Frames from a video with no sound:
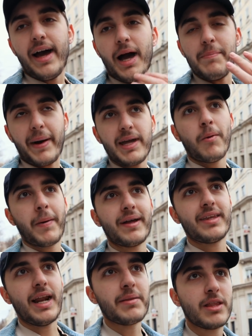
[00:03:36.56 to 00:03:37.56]
À Paris, ils m'ont
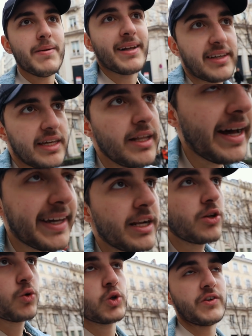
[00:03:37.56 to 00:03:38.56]
prêté la petite batterie à
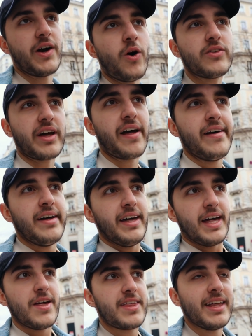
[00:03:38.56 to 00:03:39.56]
laquelle du coup je vais rendre
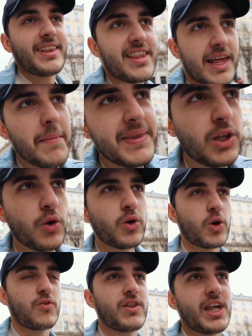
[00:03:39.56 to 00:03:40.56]
et essayer de tester un petit
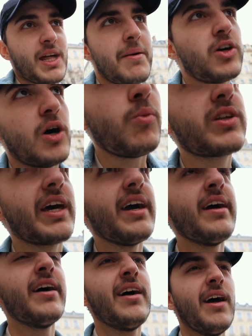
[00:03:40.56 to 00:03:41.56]
truc que je ne vous ai jamais encore montré.